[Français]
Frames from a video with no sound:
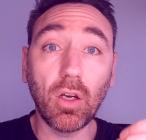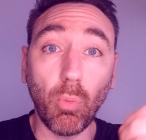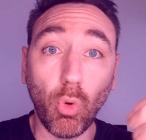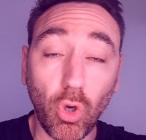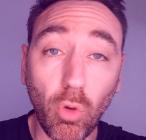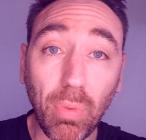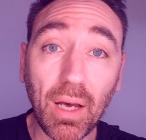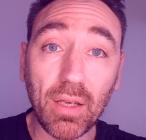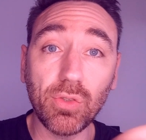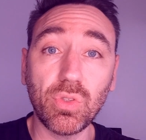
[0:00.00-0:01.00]
Comment on
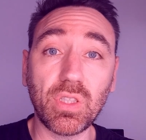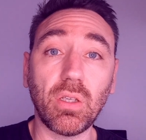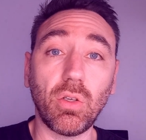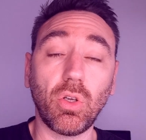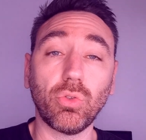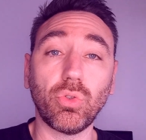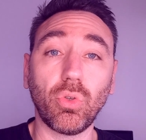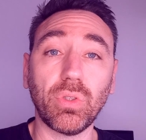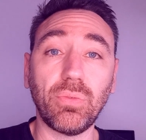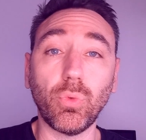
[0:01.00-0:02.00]
l'embrasse aussi euh, lors du
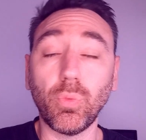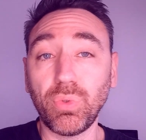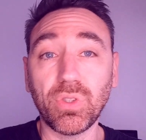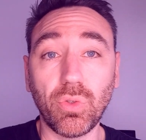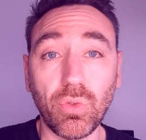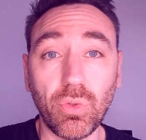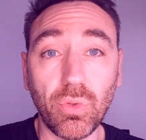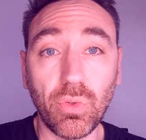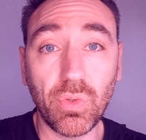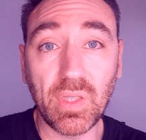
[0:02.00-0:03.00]
rendez-vous, puisque
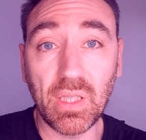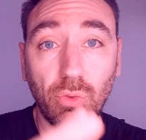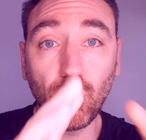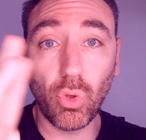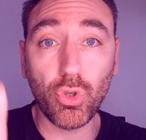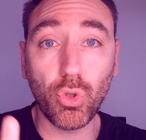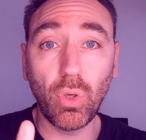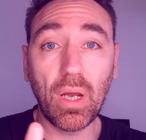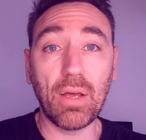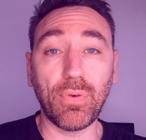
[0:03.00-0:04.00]
c'est tout
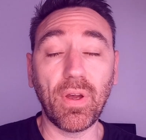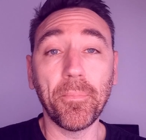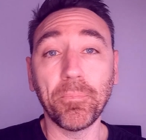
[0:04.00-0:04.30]
l'enjeu à la fin.